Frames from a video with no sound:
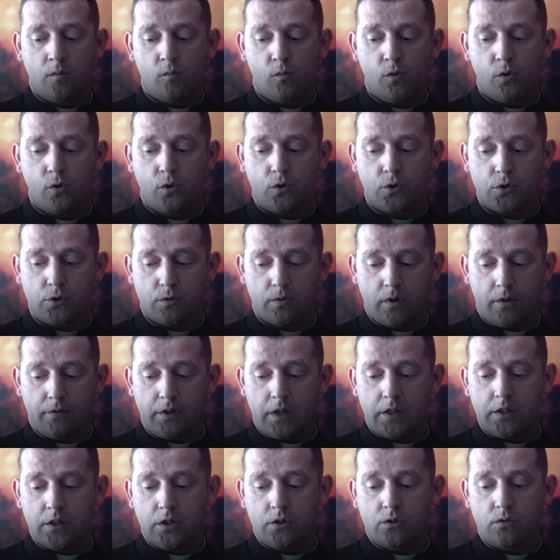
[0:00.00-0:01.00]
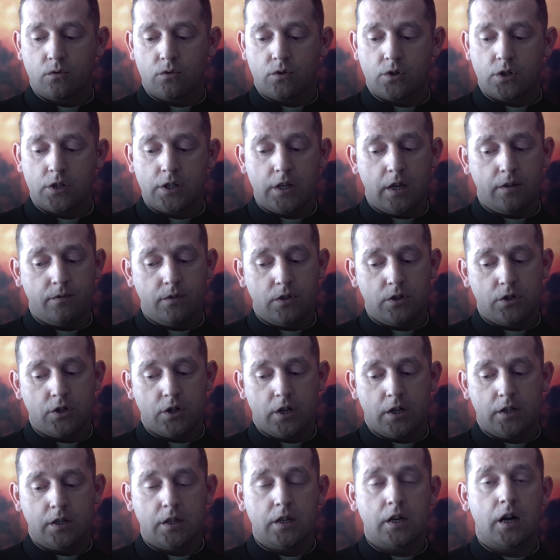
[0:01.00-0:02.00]
Błogosławieni, którzy nie
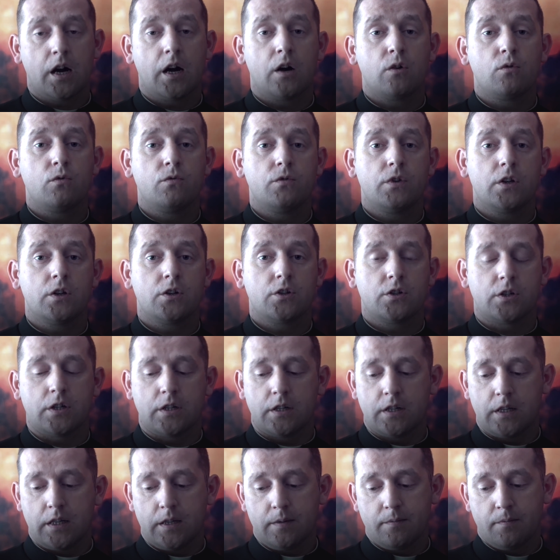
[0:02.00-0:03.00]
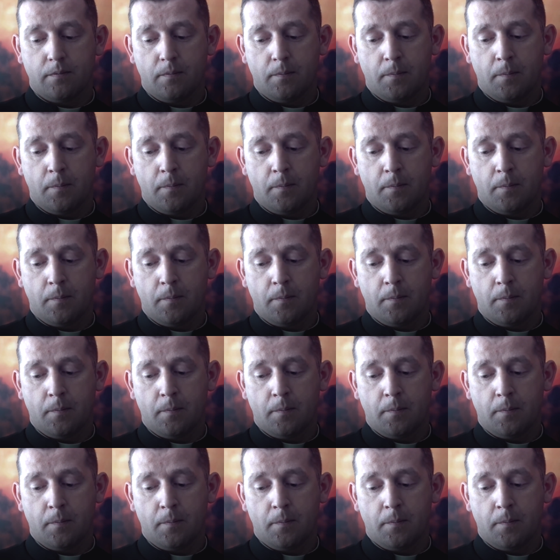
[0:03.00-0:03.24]
widzieli, a uwierzyli.